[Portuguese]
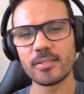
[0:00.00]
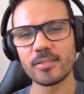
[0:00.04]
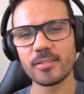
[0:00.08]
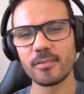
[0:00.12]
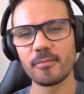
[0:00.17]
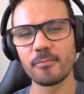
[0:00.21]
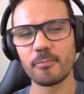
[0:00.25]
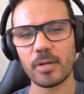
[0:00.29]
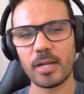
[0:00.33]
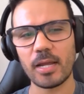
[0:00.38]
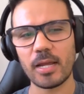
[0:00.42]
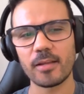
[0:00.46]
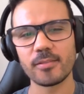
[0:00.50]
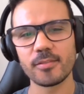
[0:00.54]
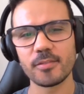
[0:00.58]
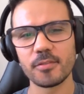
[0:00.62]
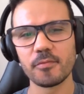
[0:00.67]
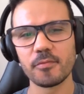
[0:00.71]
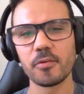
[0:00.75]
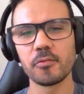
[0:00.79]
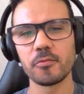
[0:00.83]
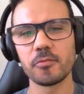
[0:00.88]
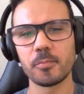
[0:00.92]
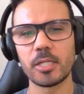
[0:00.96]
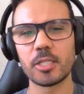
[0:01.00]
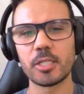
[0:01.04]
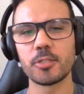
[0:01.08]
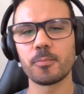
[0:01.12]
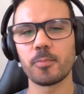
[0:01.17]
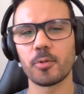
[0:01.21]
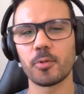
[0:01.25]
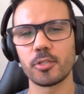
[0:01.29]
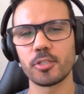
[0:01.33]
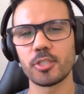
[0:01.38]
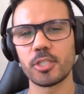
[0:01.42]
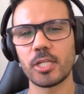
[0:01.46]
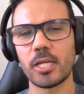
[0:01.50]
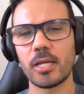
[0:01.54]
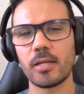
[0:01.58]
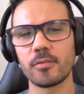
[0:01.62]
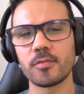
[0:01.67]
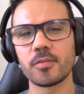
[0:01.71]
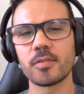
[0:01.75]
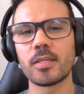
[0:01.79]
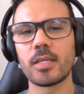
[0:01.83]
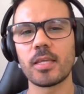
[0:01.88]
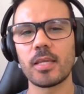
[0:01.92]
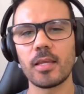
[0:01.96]
assim para desenvolvimento de
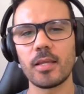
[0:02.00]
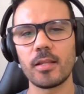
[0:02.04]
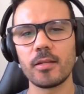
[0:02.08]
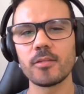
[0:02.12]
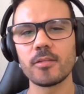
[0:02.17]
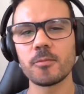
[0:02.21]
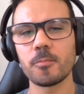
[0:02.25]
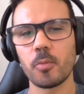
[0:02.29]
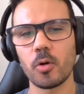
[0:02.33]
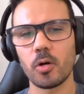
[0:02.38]
projetos que eles uhum.